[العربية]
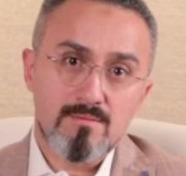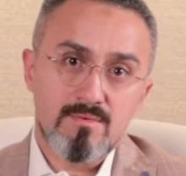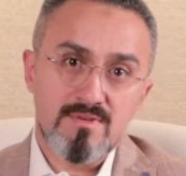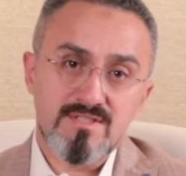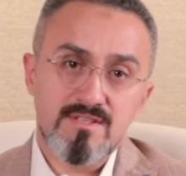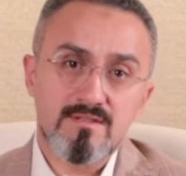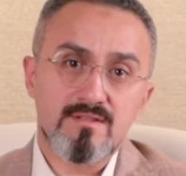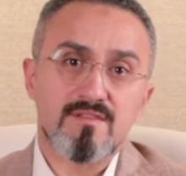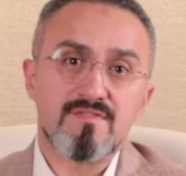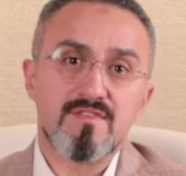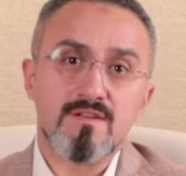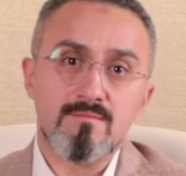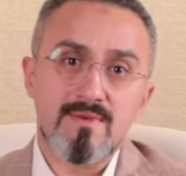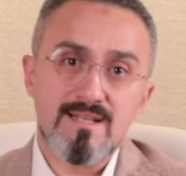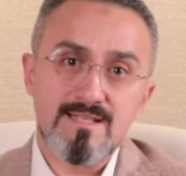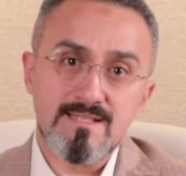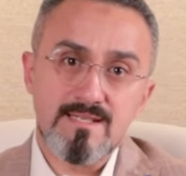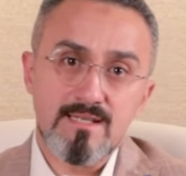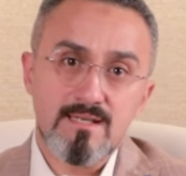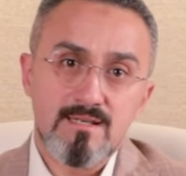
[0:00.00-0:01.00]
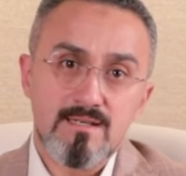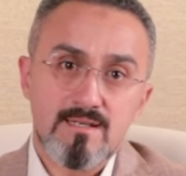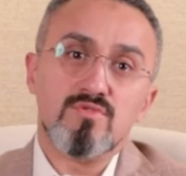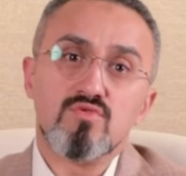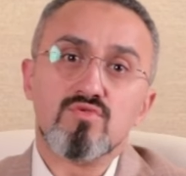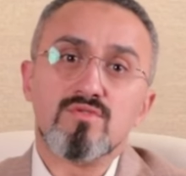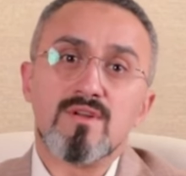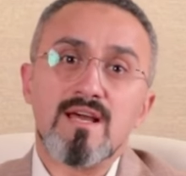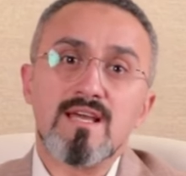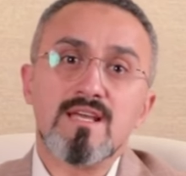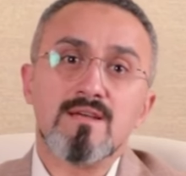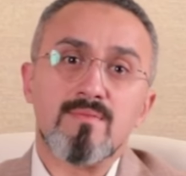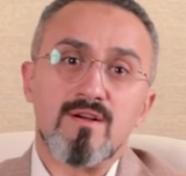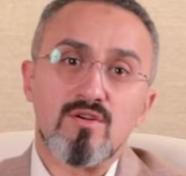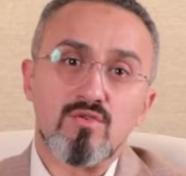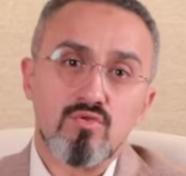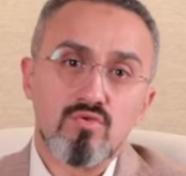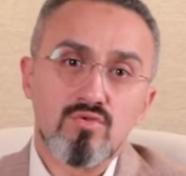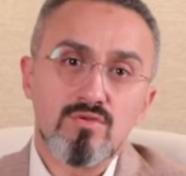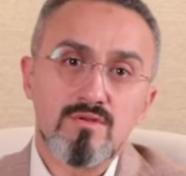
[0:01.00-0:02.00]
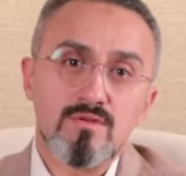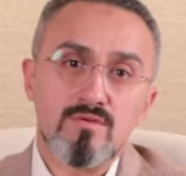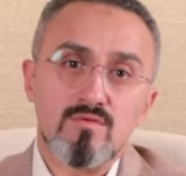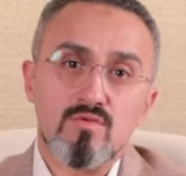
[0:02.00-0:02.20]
البسيطة في المنزل بدون أي مجهود